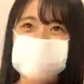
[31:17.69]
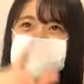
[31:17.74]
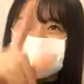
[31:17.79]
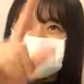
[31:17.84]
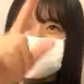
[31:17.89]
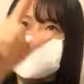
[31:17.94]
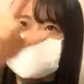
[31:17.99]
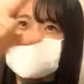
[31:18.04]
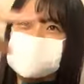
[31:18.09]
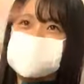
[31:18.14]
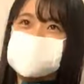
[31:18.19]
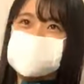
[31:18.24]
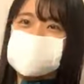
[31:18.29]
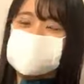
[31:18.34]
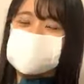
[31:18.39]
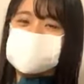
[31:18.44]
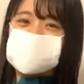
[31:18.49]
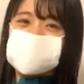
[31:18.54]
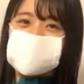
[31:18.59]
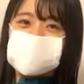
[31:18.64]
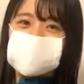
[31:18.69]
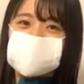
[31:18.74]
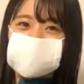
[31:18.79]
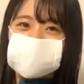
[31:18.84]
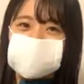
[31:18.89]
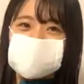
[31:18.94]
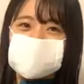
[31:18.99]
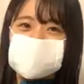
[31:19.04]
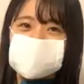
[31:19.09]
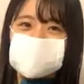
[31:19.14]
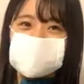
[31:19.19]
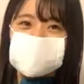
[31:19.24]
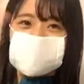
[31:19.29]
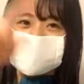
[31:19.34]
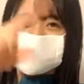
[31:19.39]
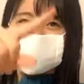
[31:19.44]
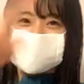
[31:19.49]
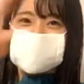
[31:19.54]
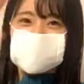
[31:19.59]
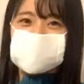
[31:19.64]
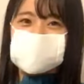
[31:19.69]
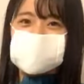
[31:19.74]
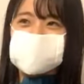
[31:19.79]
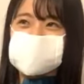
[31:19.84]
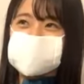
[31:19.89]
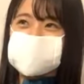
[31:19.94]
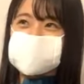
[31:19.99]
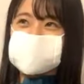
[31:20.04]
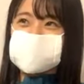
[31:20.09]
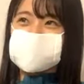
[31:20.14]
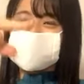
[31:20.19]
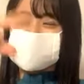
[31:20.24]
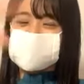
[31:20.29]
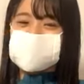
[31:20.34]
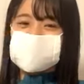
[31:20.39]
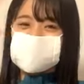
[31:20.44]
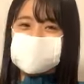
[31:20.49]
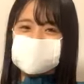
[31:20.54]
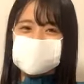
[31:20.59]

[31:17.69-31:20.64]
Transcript: でシパーってあそうだね